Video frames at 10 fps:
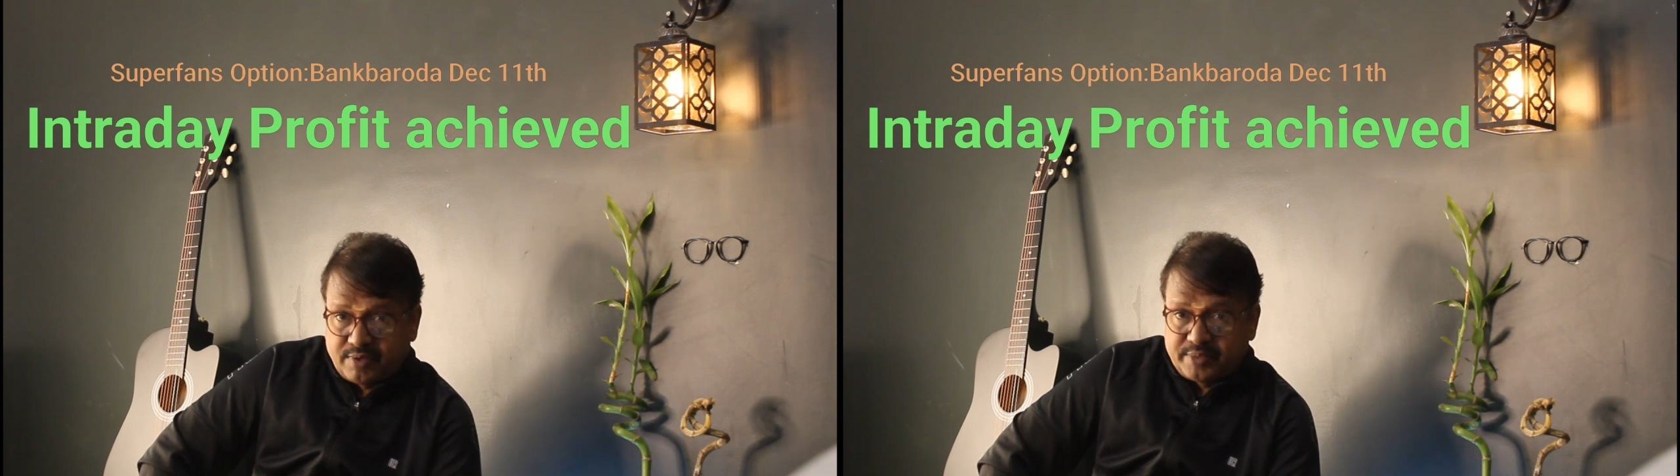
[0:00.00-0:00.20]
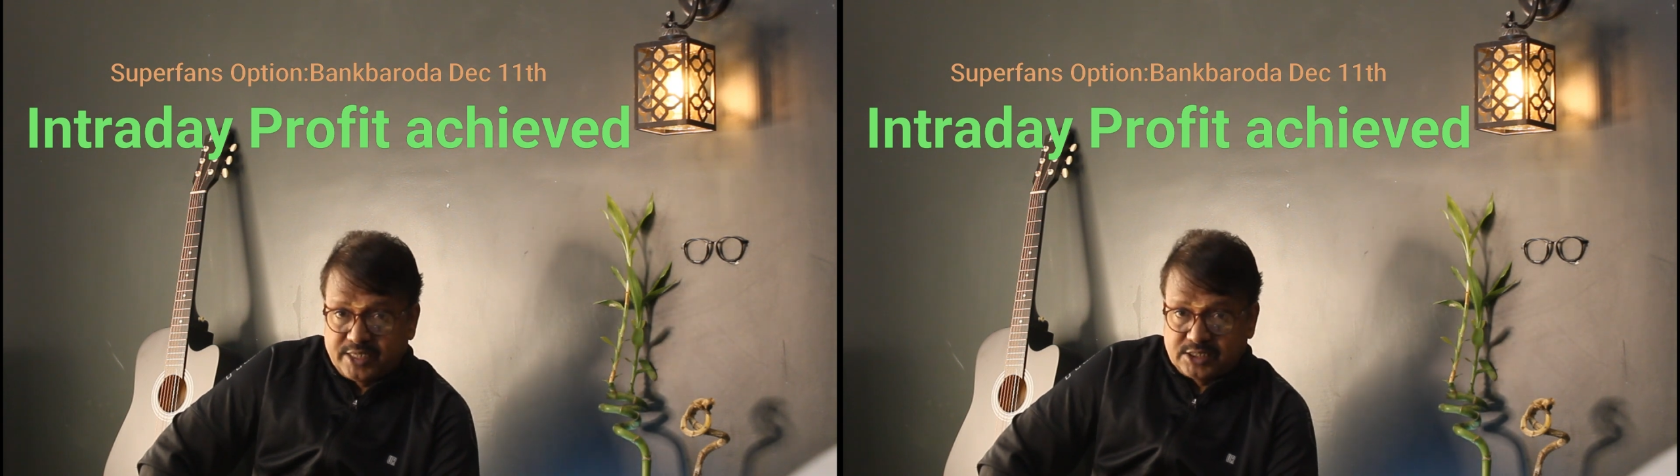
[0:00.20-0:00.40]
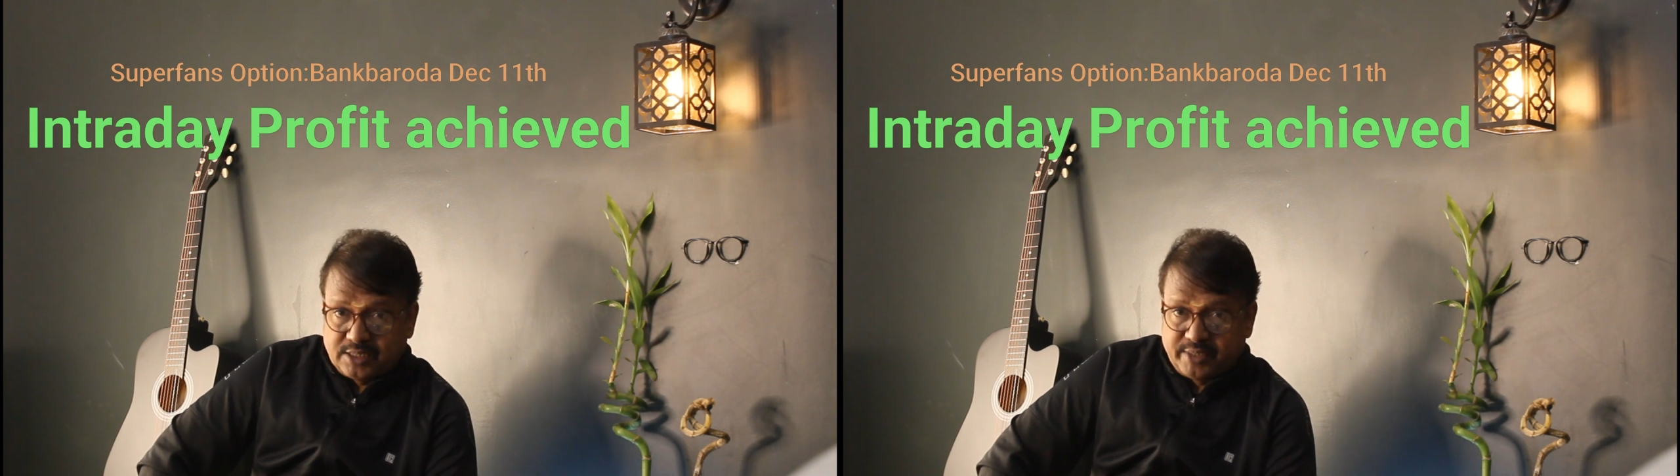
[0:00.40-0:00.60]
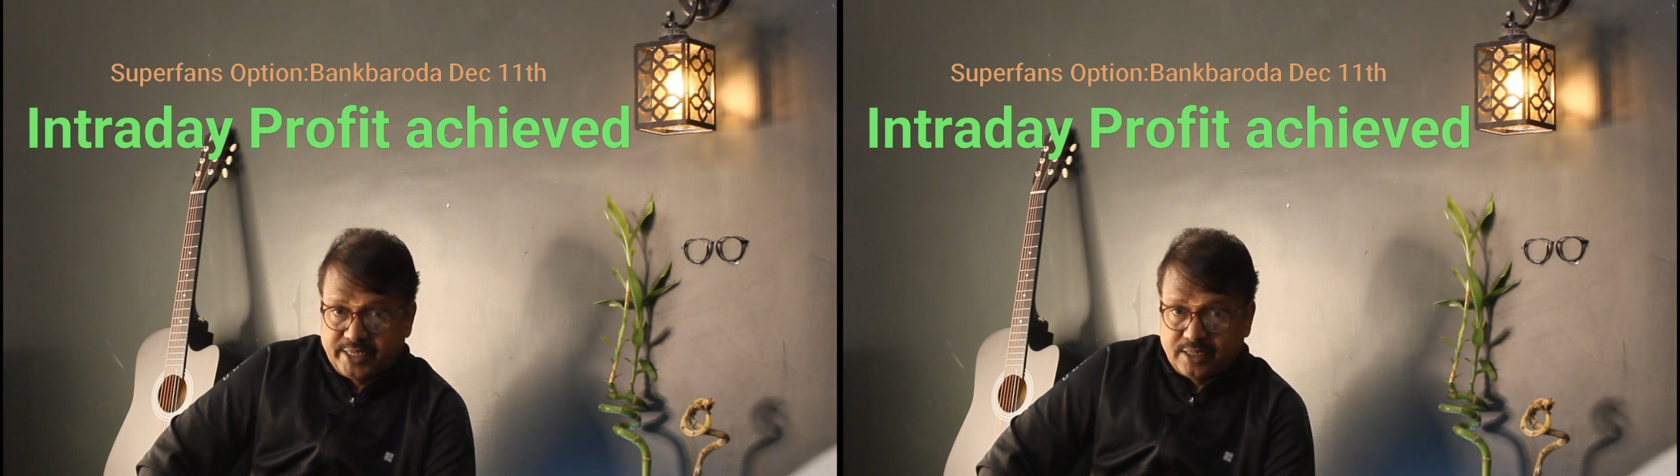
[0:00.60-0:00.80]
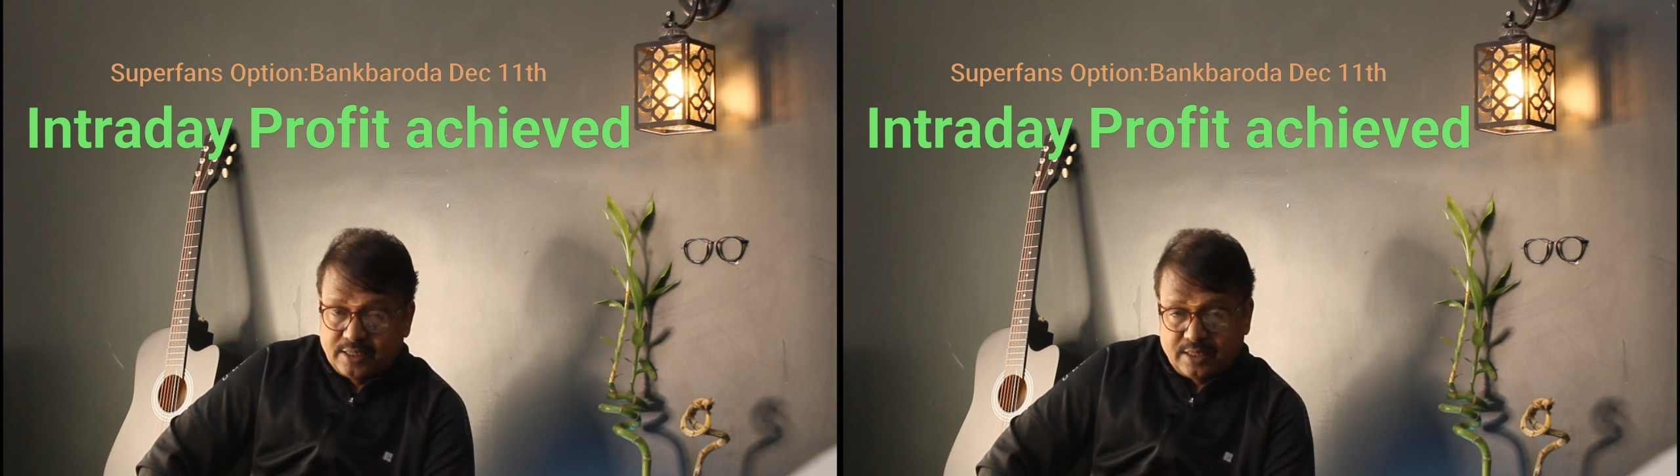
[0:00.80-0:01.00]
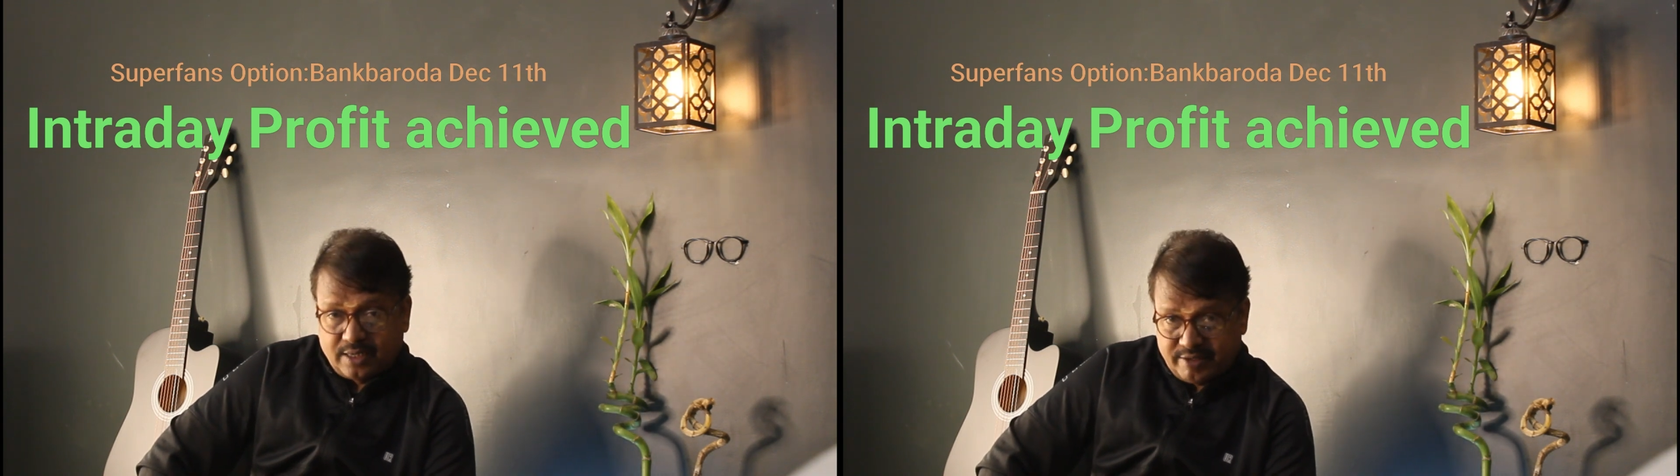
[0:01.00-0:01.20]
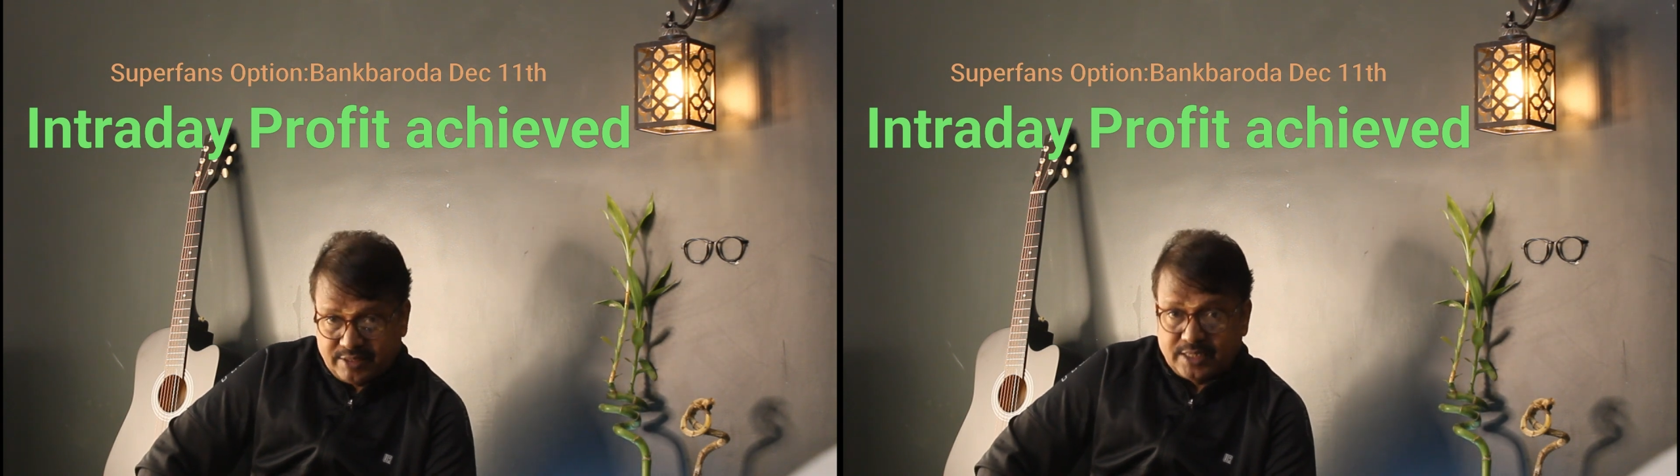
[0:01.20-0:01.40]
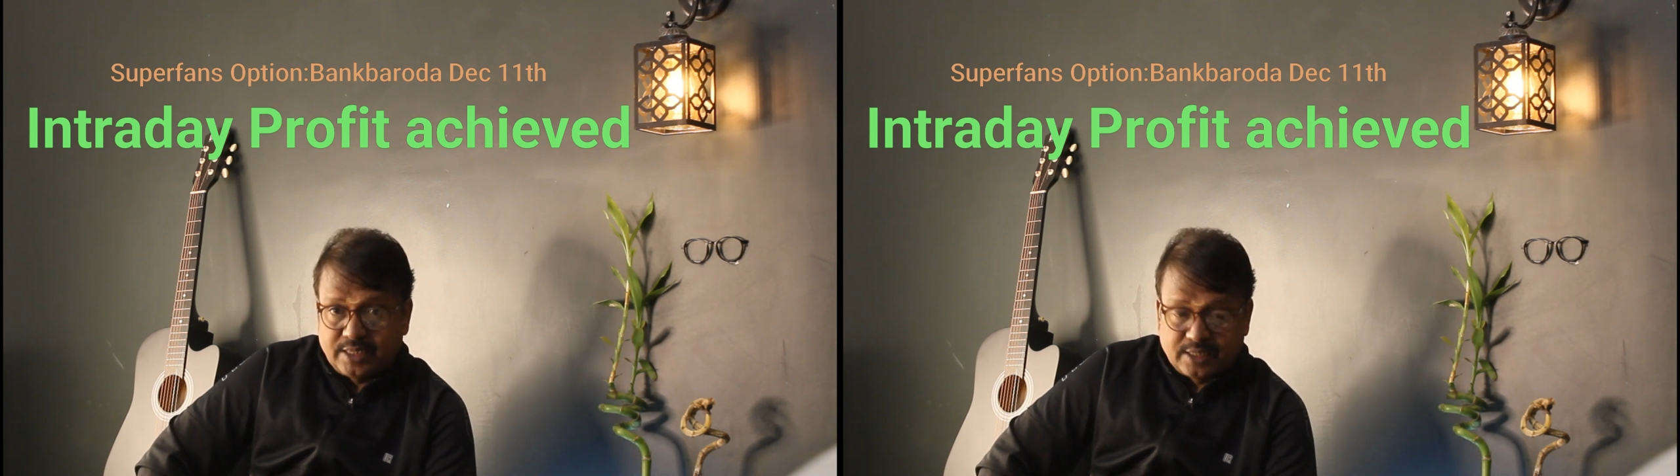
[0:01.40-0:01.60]
பர்ஃபார்ம் பண்ணிச்சு அப்படின்னா
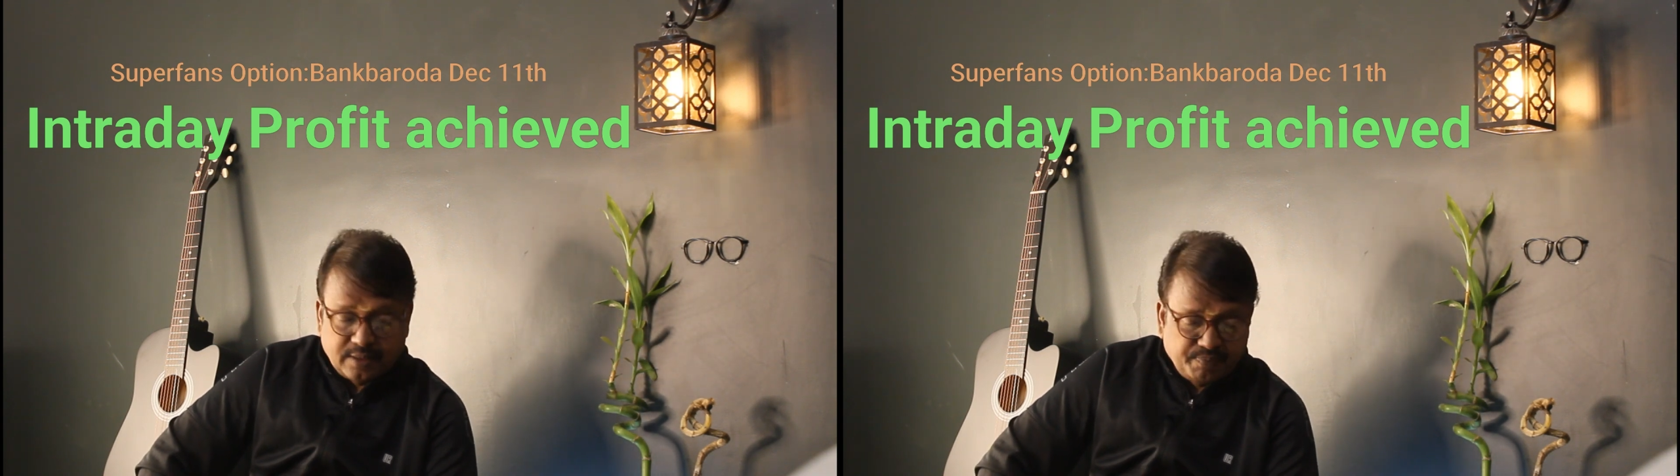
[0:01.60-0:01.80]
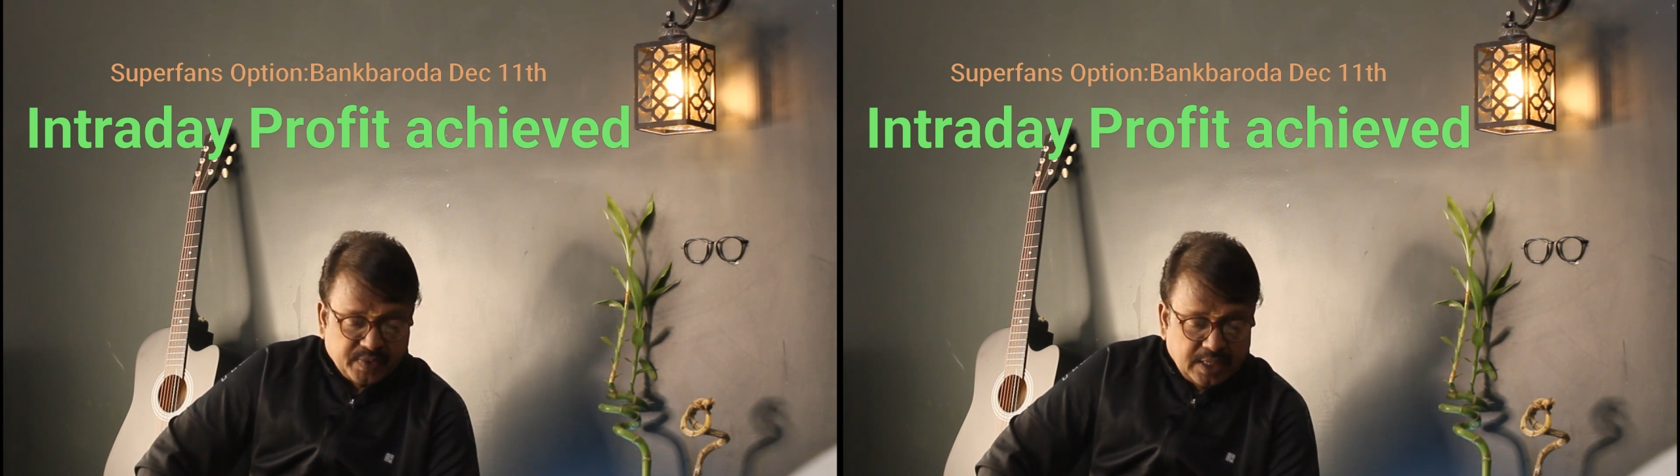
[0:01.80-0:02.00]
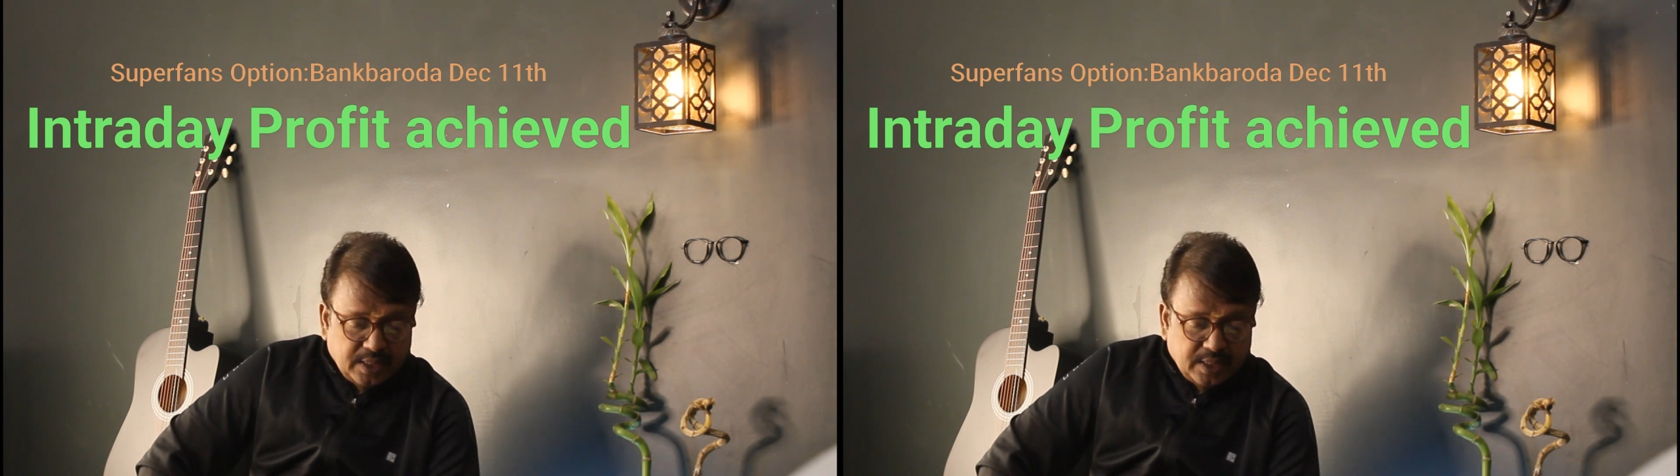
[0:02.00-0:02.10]
நெகட்டிவாக தான் இருக்குது